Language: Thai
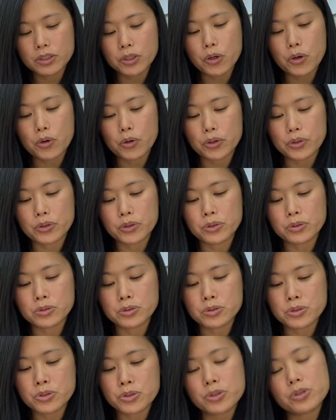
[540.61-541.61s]
โทน
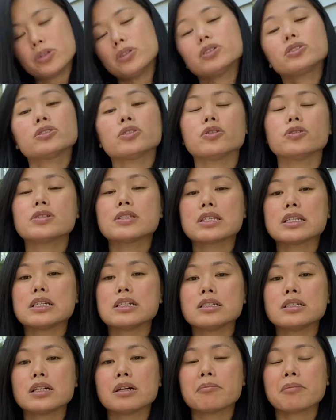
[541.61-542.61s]
นูโชโทนสี
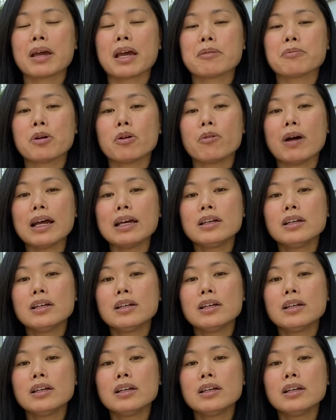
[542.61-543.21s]
เนื้อมา เพราะว่า